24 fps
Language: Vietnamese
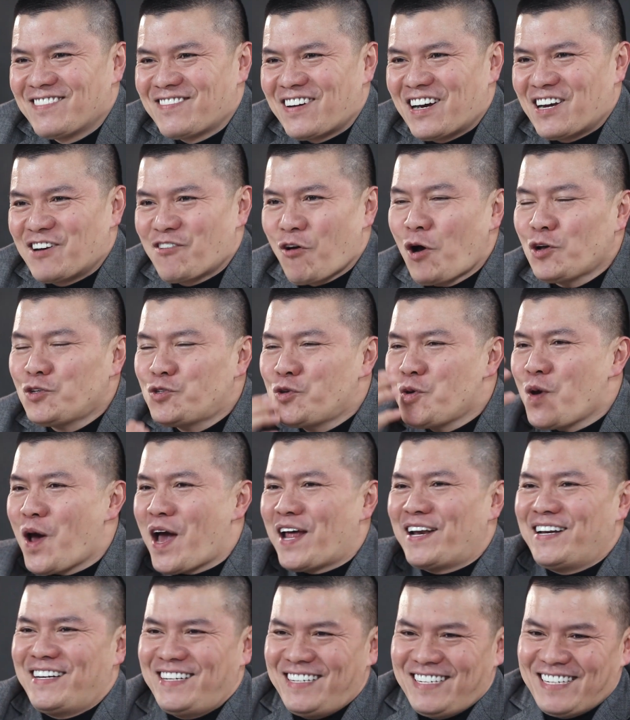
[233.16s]
phải nói
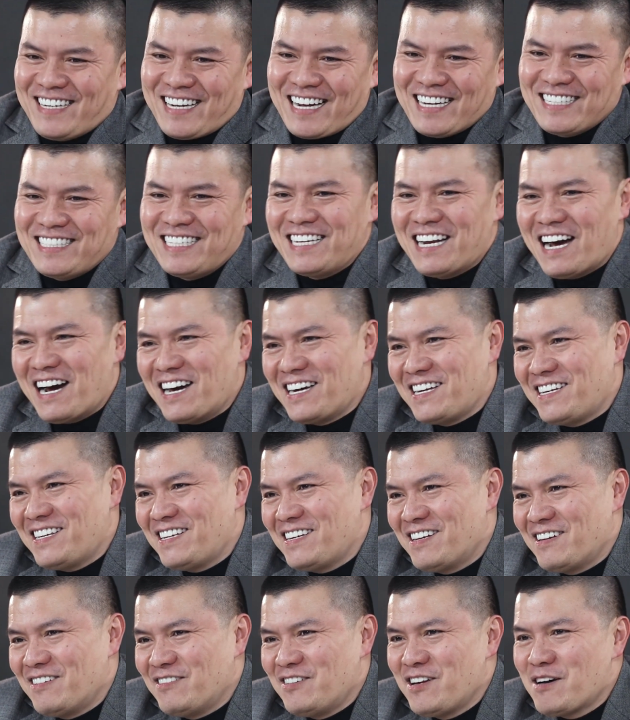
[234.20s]
chuyện cái gì
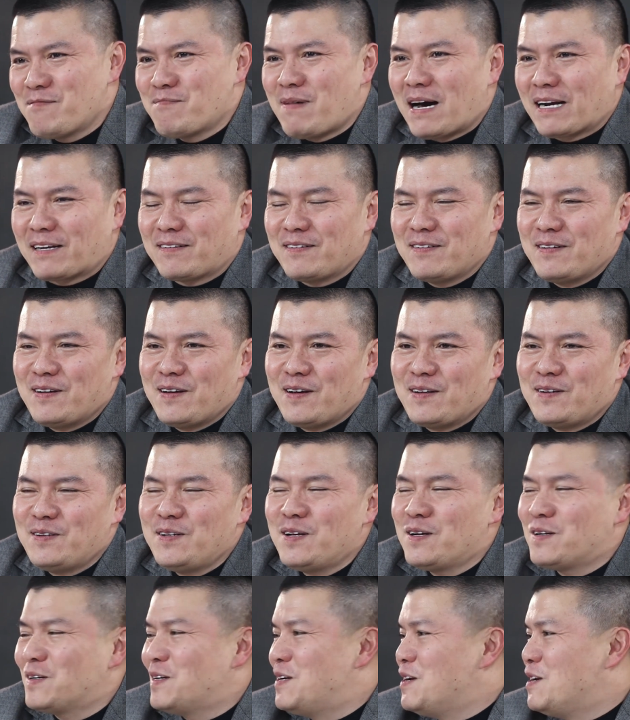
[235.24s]
đấy nước mặt
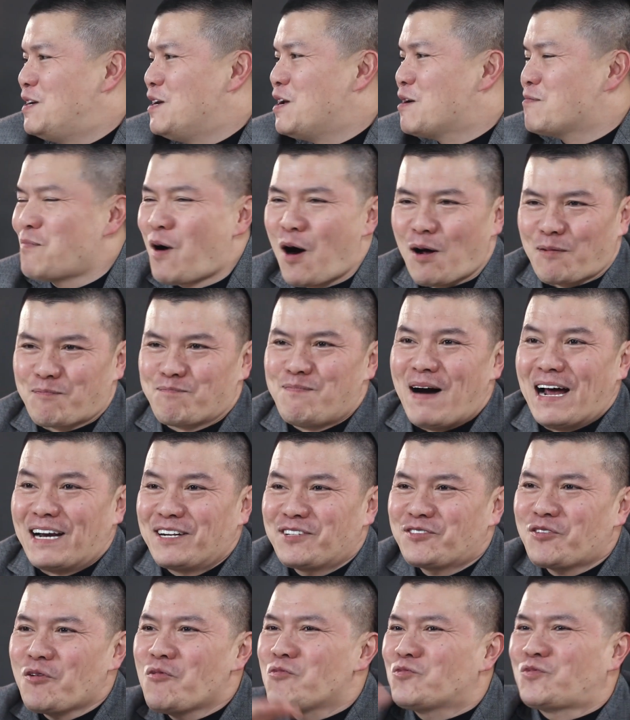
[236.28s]
nước nước, bọt
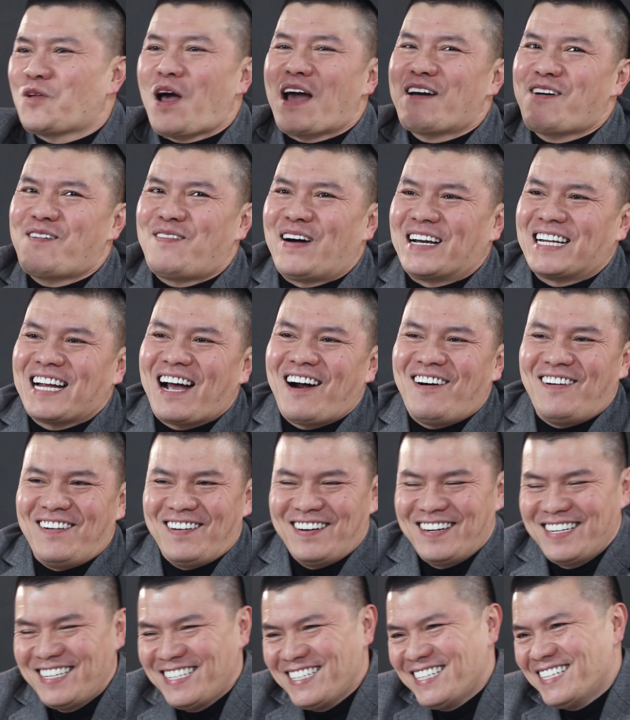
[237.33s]
bắn tung tóe vào mặt
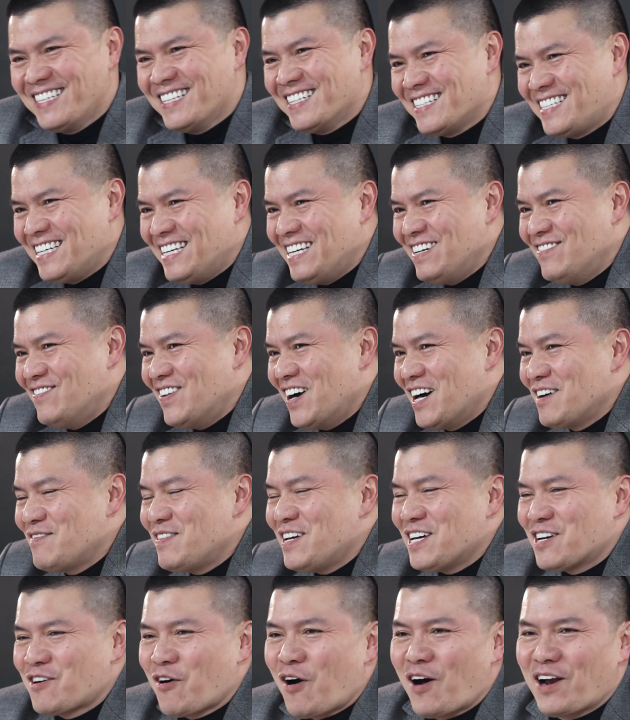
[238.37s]
nhau thì mới
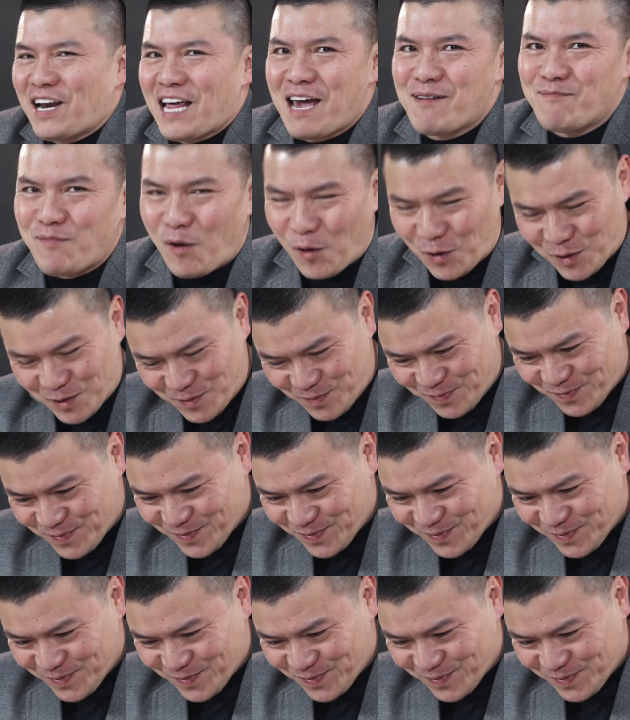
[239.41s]
bị gọi là f 1